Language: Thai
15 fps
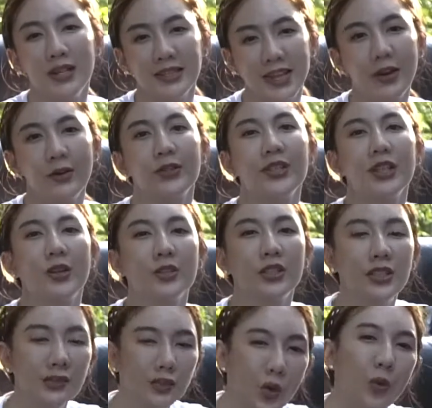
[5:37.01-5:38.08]
เจ้าเดียว
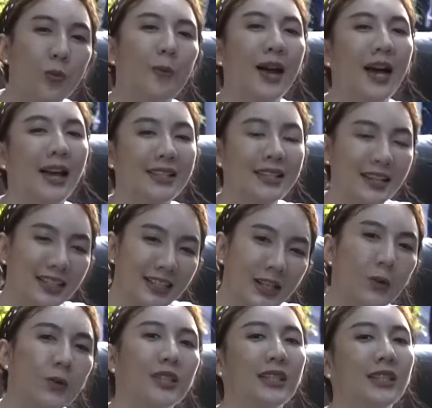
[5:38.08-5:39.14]
ที่ส่งมาจากที่
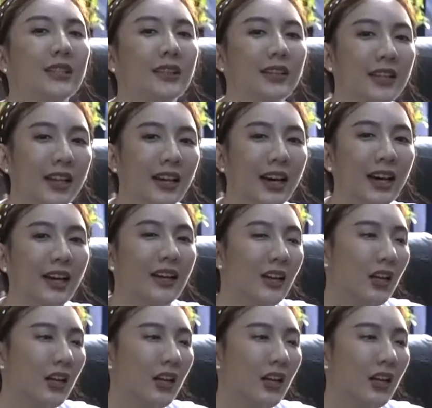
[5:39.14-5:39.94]
เกาหลีเลยนะคะ